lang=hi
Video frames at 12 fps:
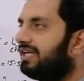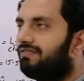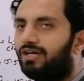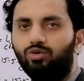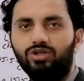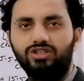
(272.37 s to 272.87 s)
वाली
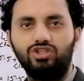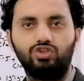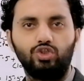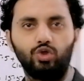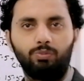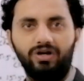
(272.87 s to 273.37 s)
वैल्यू लिख दी
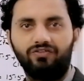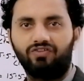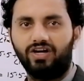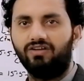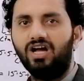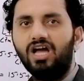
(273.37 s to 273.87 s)

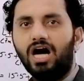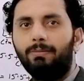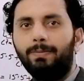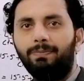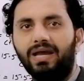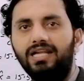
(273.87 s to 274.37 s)
0.5
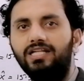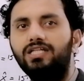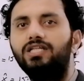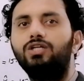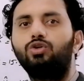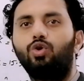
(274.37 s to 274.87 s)
अब
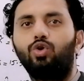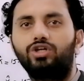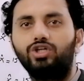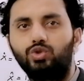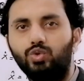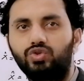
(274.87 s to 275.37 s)
पहली ही रो
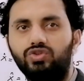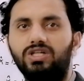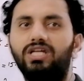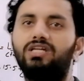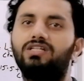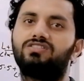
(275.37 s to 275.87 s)
के
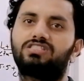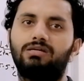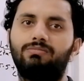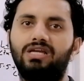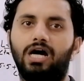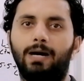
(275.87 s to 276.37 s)
दूसरे
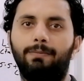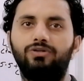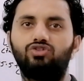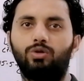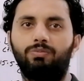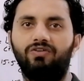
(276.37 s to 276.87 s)
हिस्से में
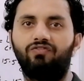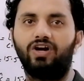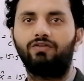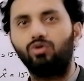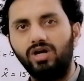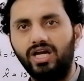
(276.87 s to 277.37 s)
आपने
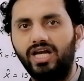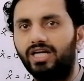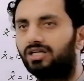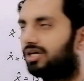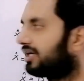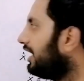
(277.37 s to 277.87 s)
0.5 को
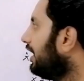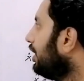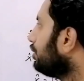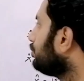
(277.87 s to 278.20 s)
ऐड करना है